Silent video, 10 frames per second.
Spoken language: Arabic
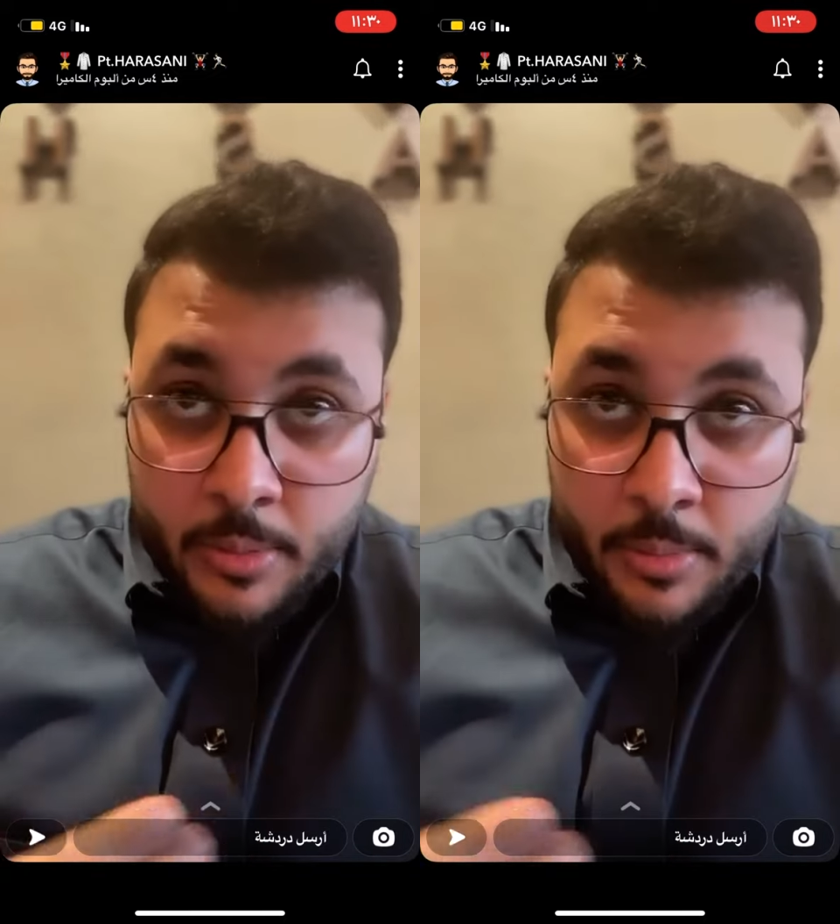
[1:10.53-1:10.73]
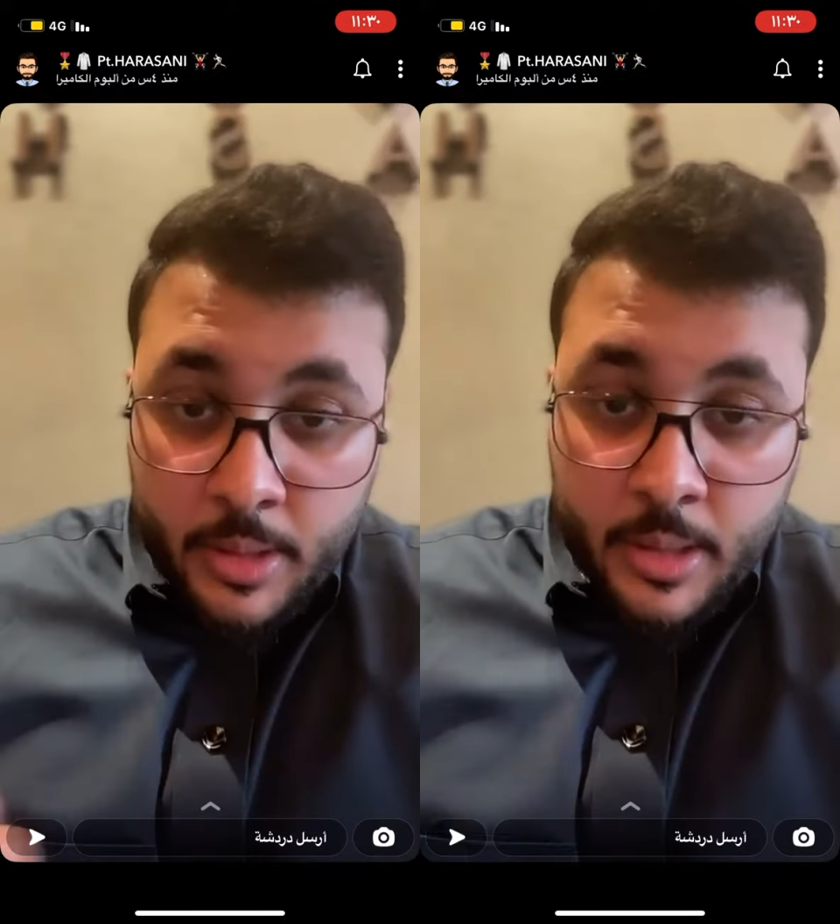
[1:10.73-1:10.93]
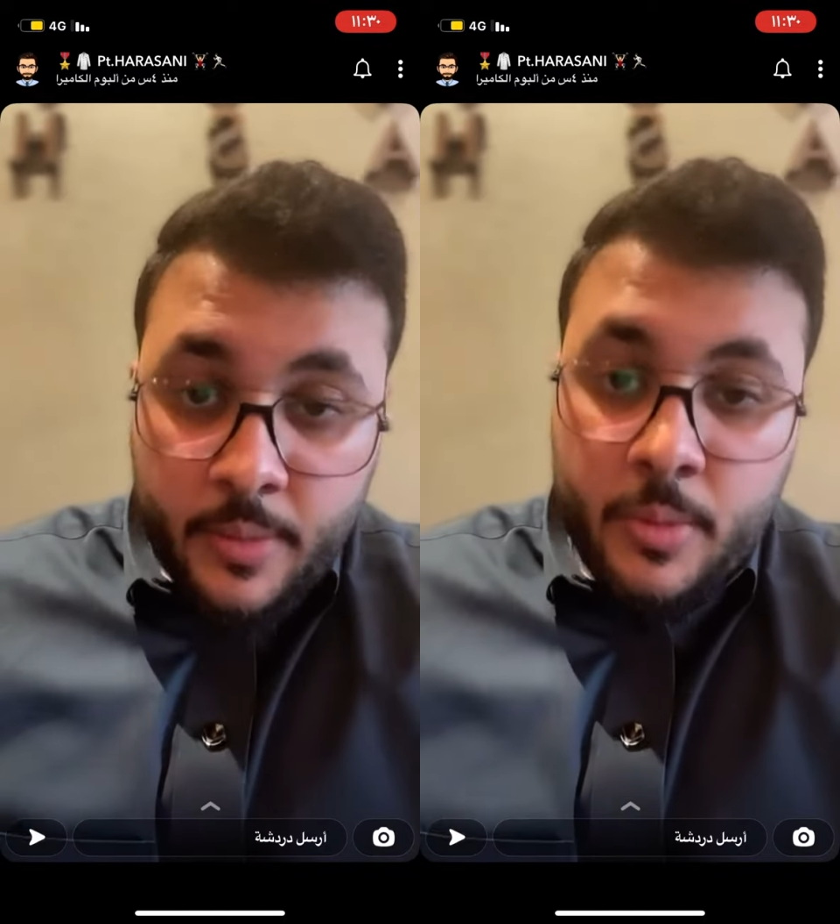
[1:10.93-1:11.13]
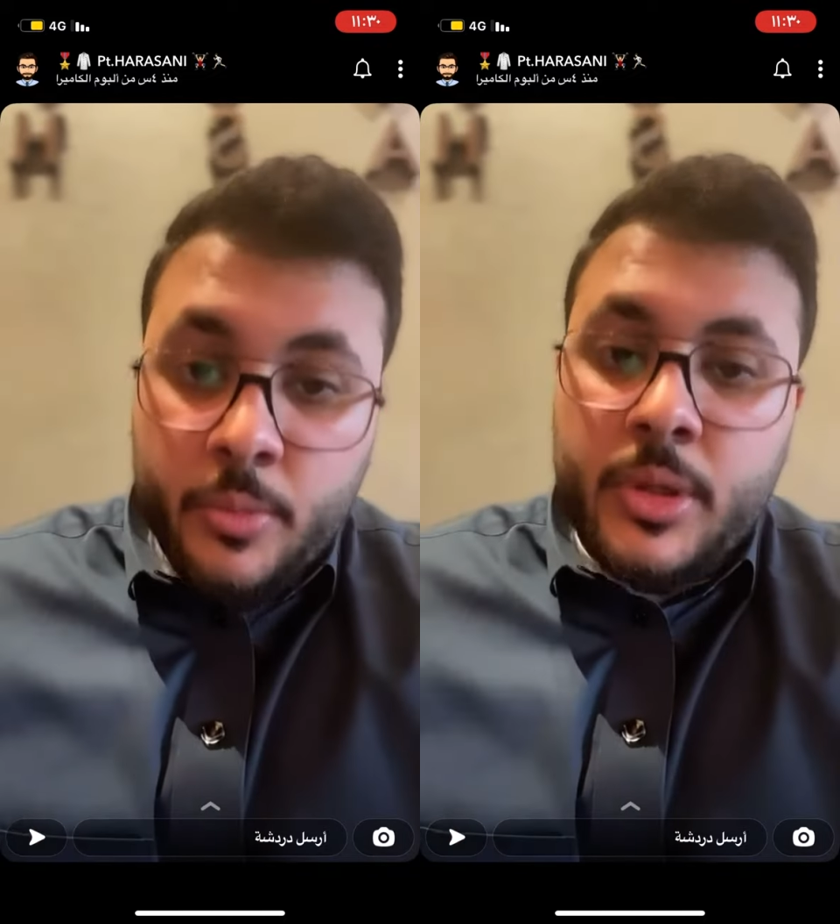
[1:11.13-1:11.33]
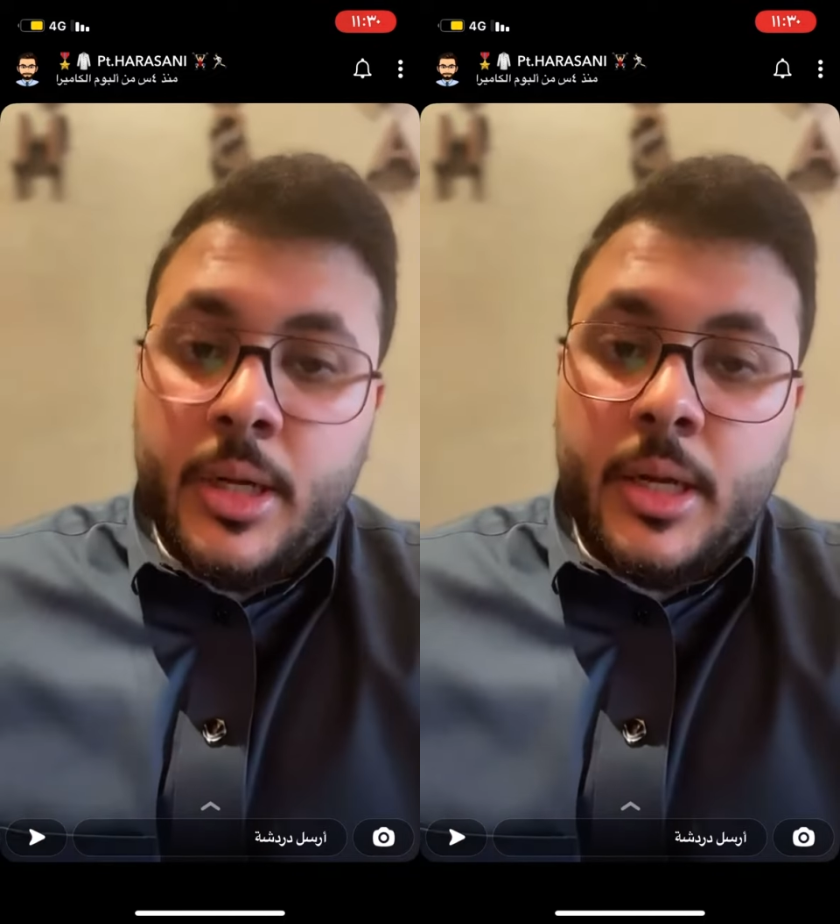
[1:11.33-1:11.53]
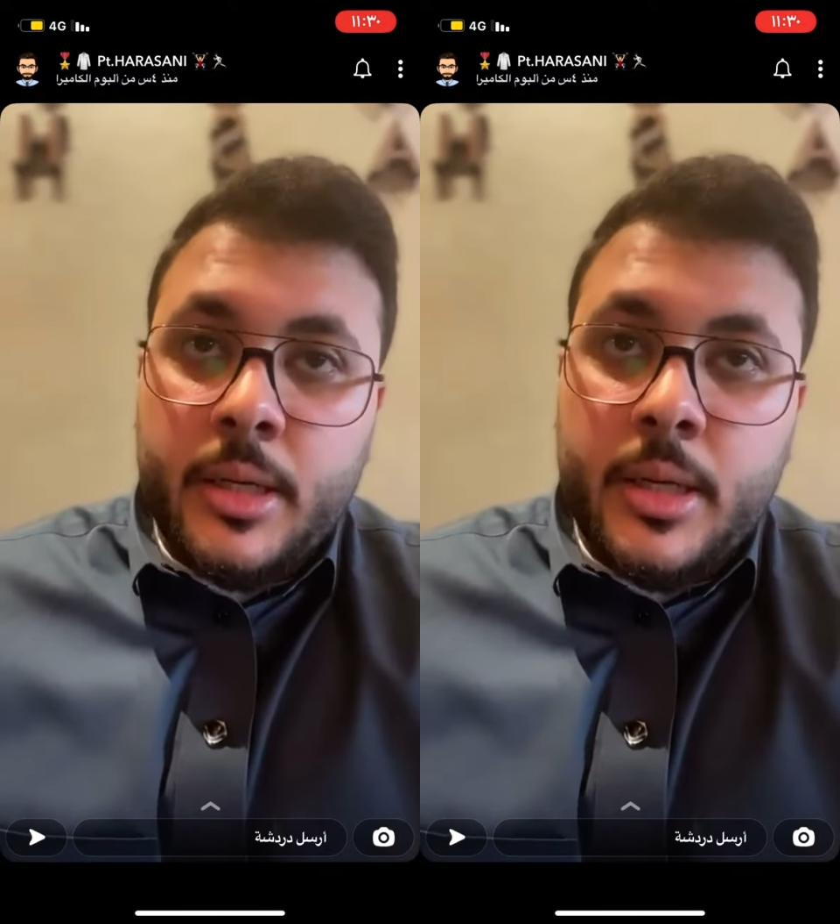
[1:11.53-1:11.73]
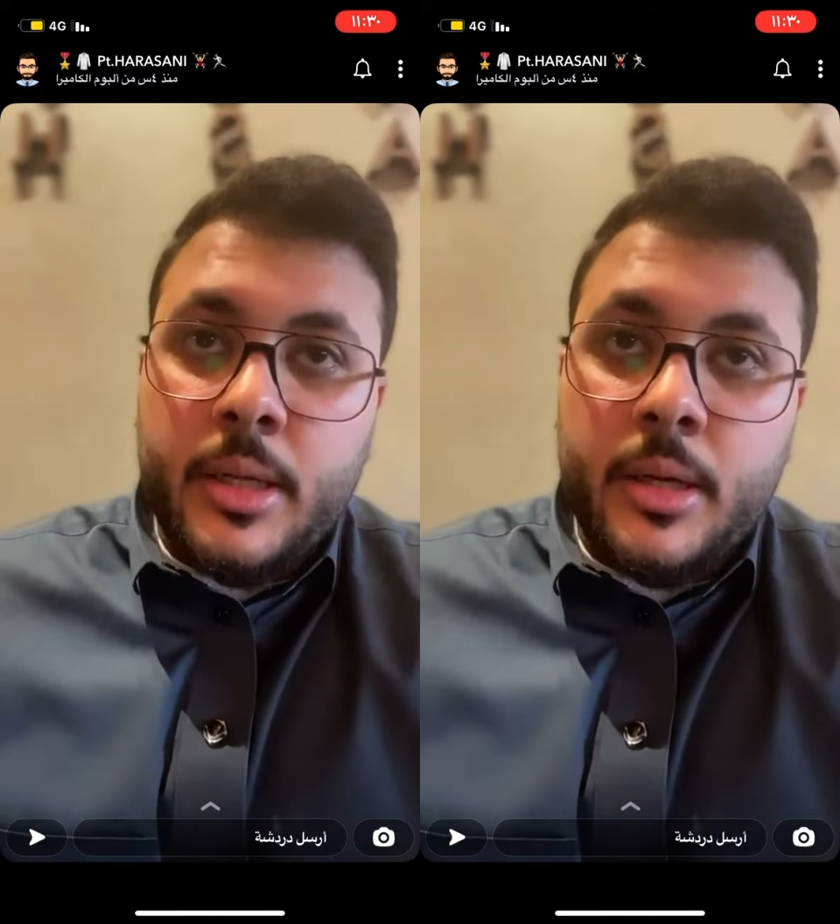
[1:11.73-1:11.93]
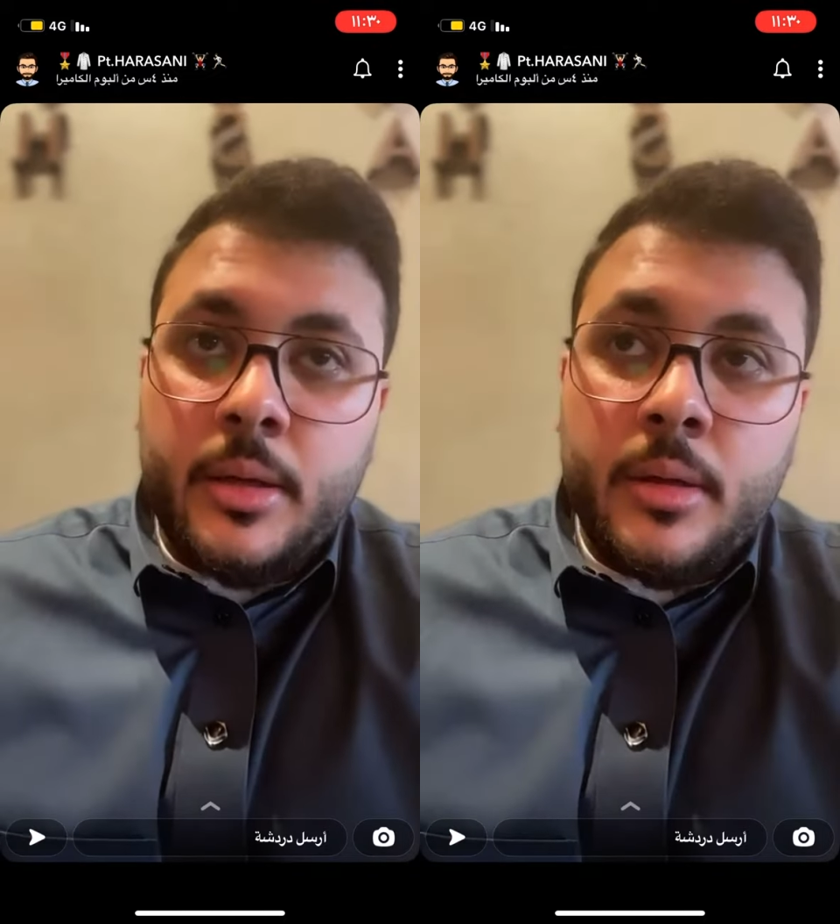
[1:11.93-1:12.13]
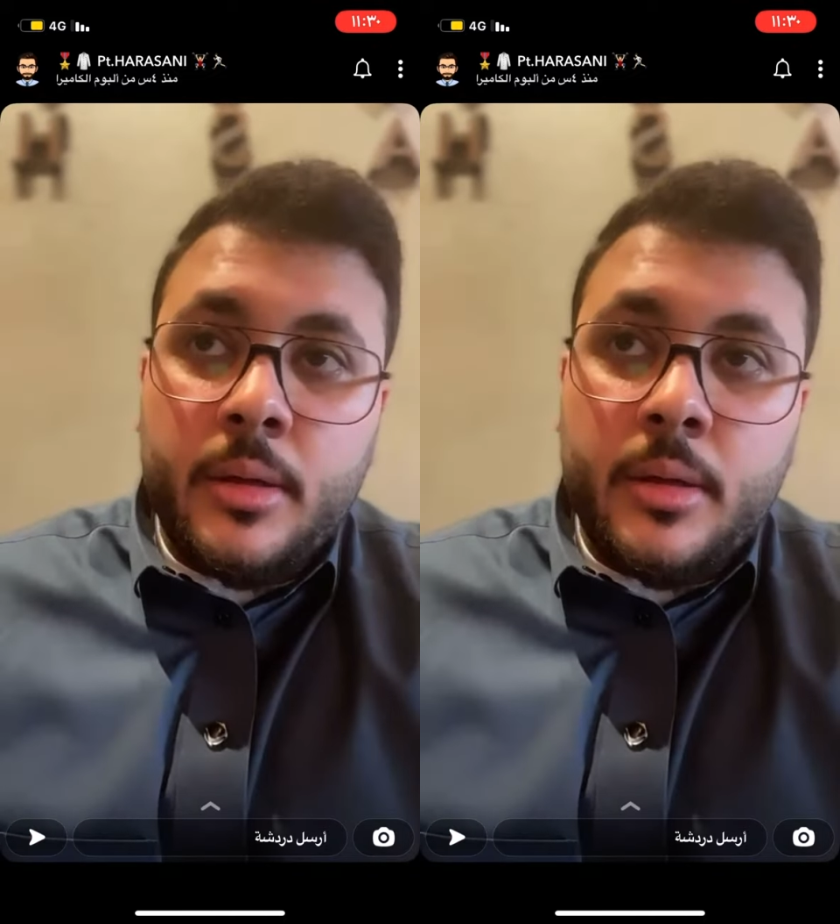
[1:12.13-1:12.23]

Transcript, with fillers: مره في المشكله حقتها